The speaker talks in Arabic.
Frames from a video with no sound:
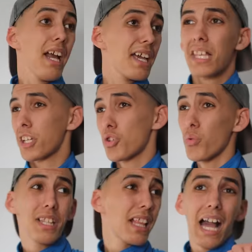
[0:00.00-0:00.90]
يا عيسى
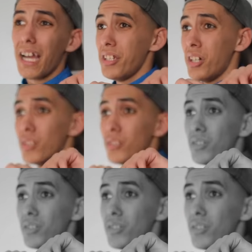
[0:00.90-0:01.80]
شوي
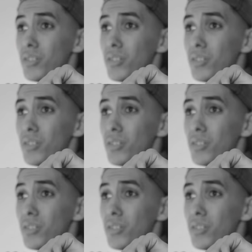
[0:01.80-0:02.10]
حقنا